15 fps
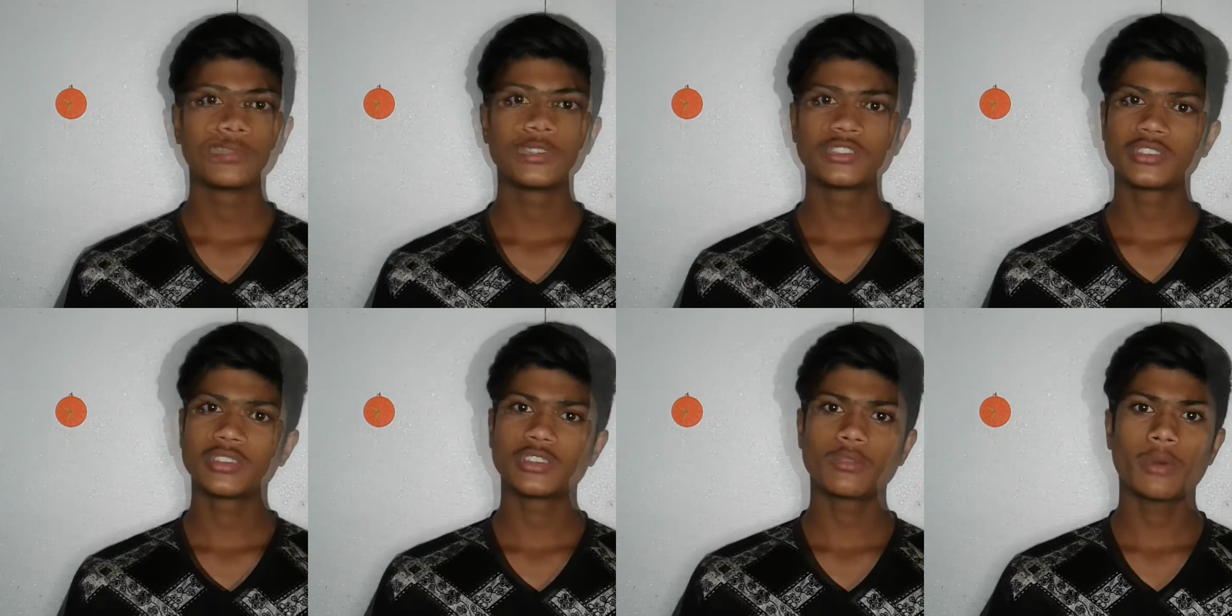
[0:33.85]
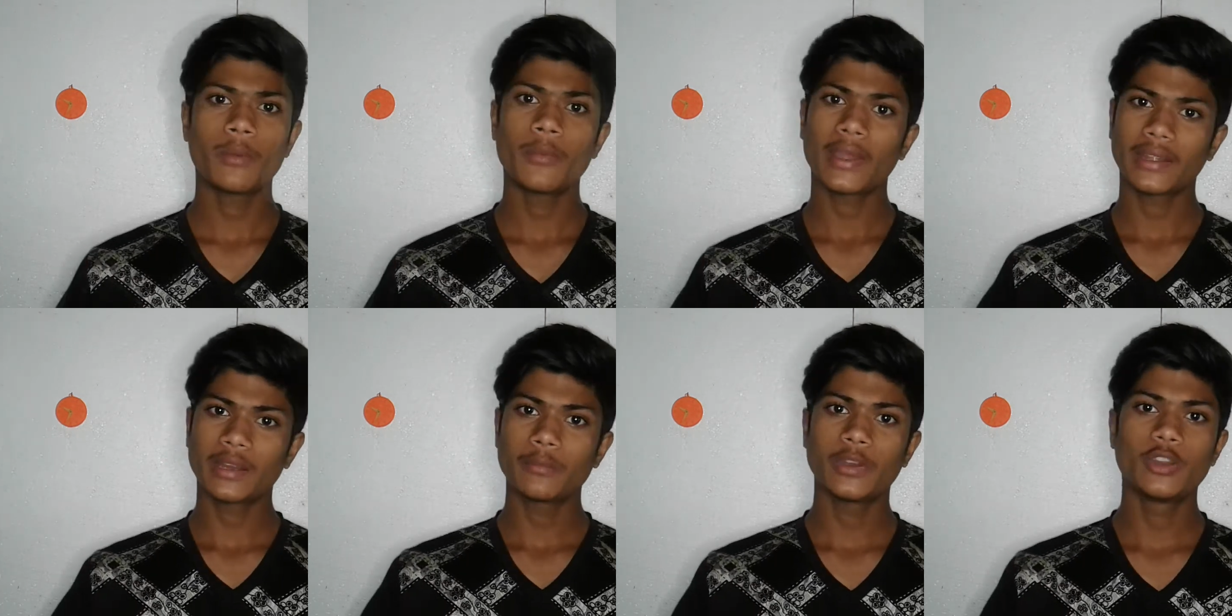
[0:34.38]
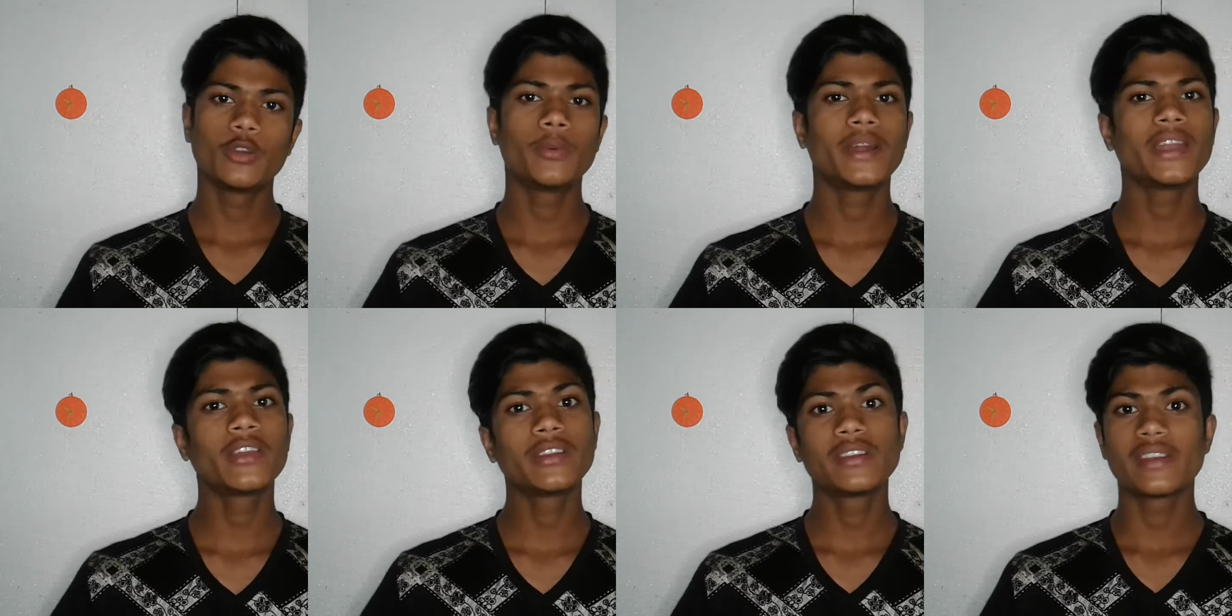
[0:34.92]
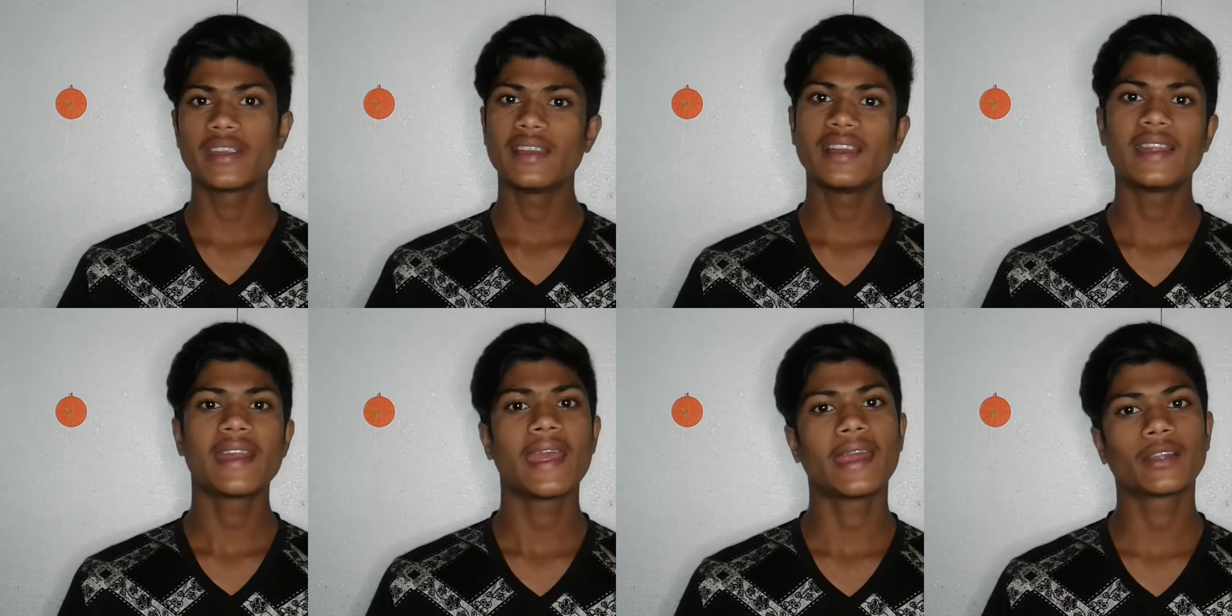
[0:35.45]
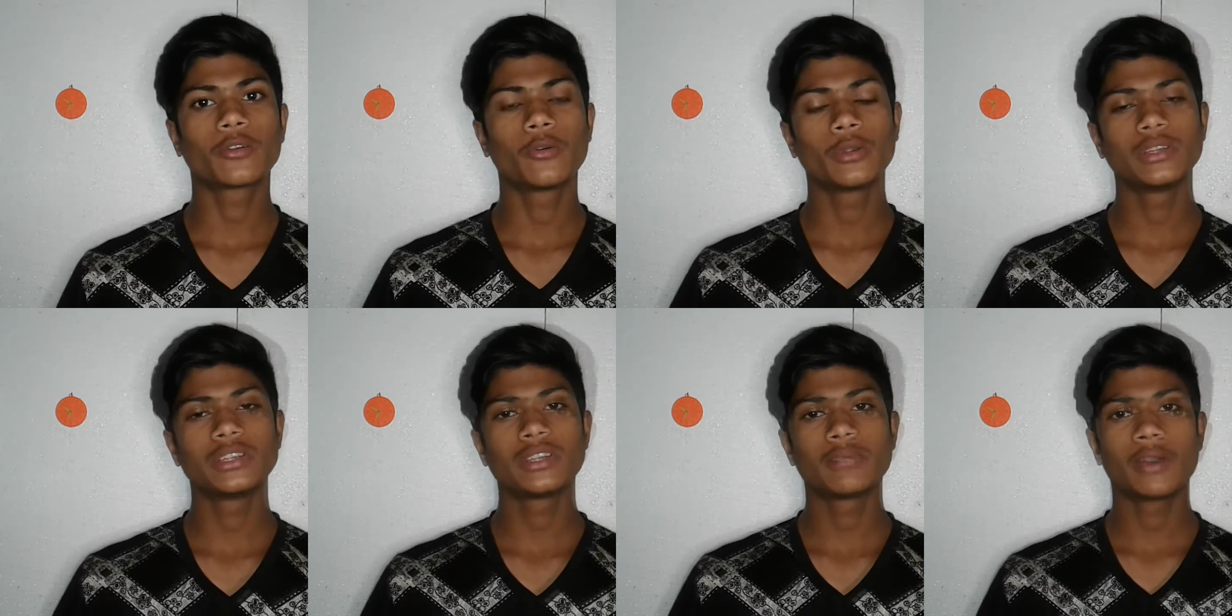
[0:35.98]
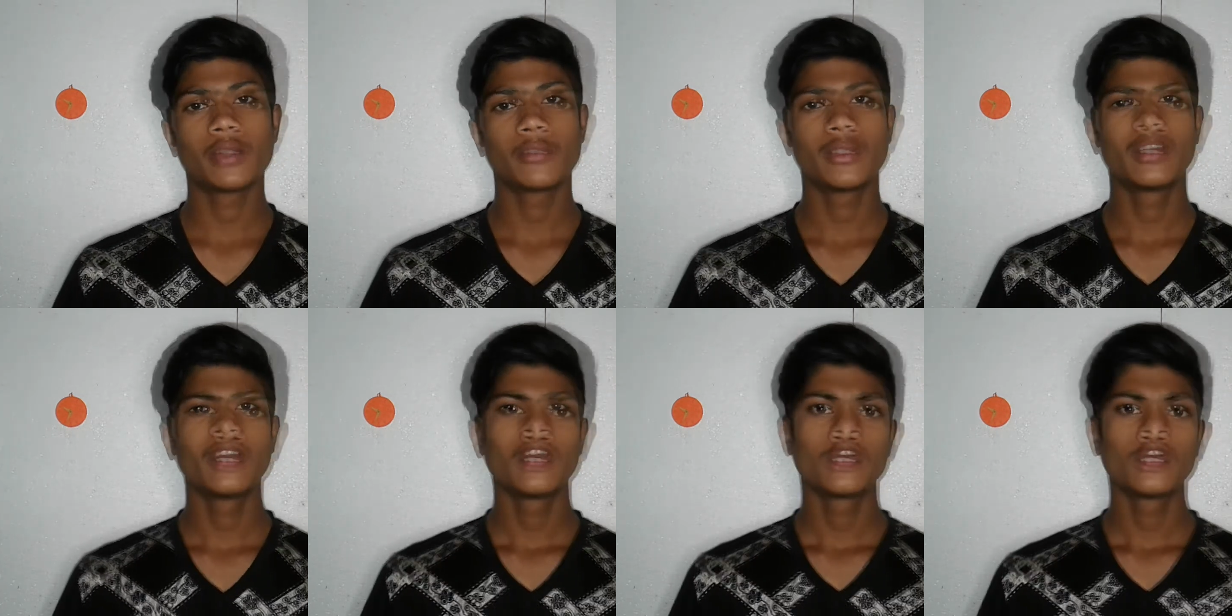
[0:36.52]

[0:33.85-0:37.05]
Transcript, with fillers: বিস্তারিতভাবে একটা ভিডিও বানিয়ে ওই ট্রেইলারে অ্যাড করে দিতে পারবেন